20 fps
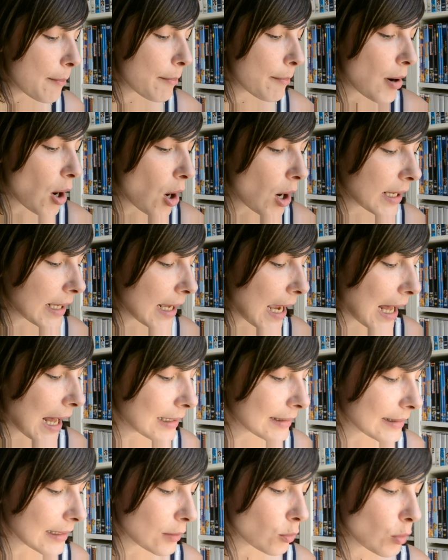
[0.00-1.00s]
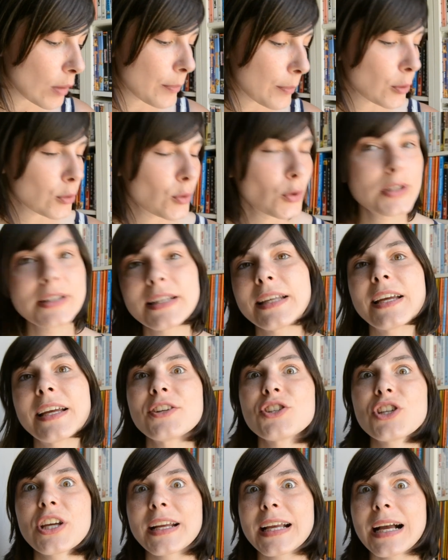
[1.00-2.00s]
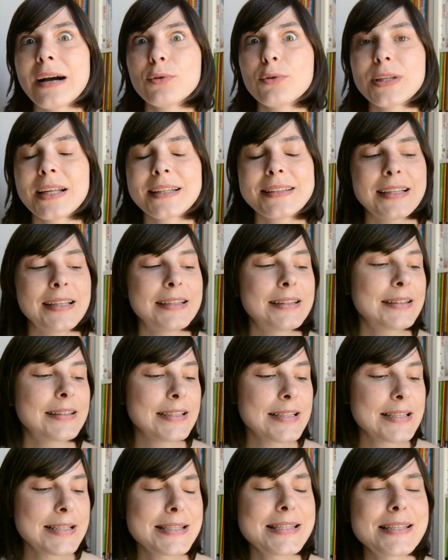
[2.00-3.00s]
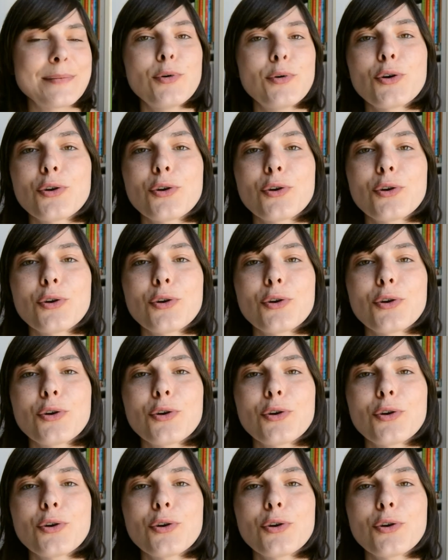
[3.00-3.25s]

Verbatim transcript: Poi altri due prodotti che cercavo da tantissimo,